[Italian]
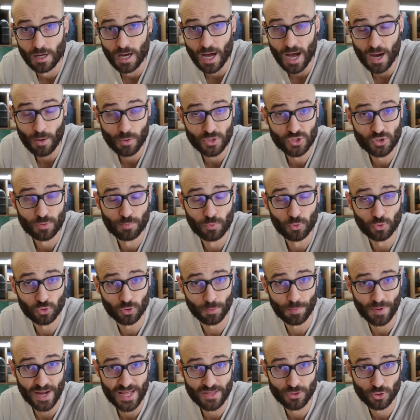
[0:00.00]
A questo
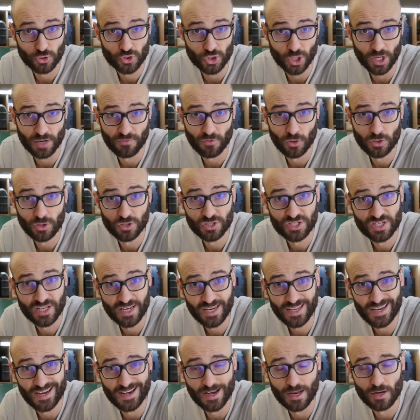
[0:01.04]
punto prendo ciò che voglio
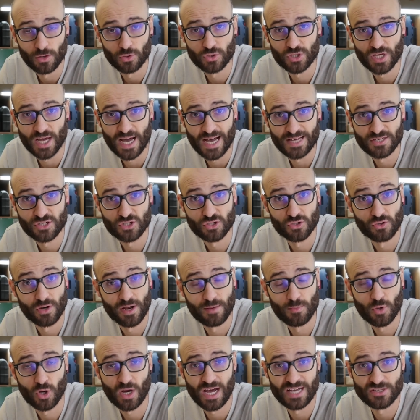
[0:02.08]
inserire nello scasso,
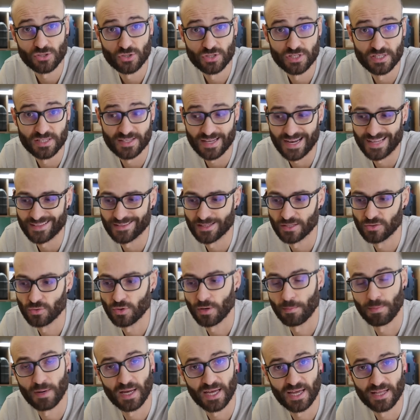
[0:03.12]
nel mio caso si tratta di
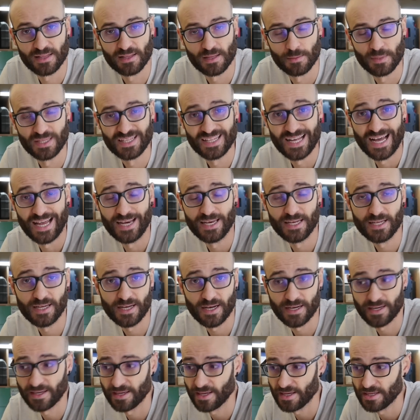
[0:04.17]
una placchetta
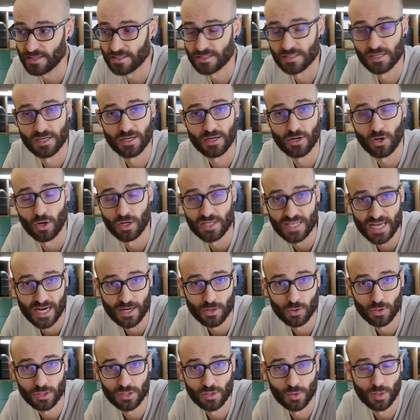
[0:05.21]
metallica che inserirò agli
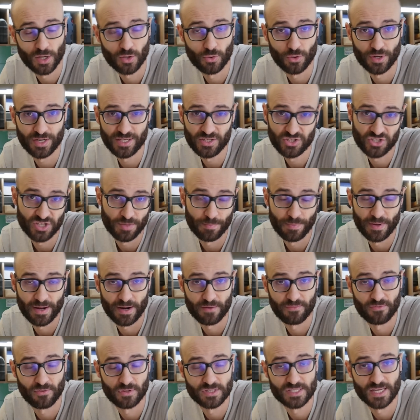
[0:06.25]
angoli di una cornice per
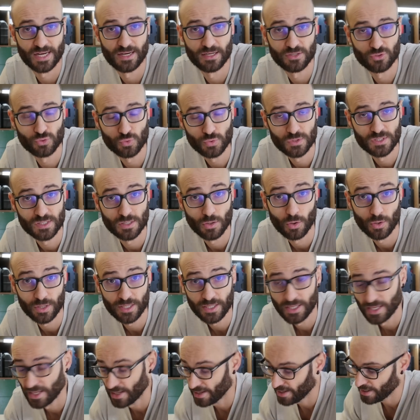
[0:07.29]
rafforzare le giunzioni
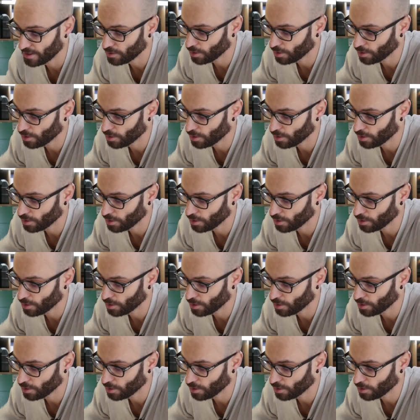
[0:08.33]
e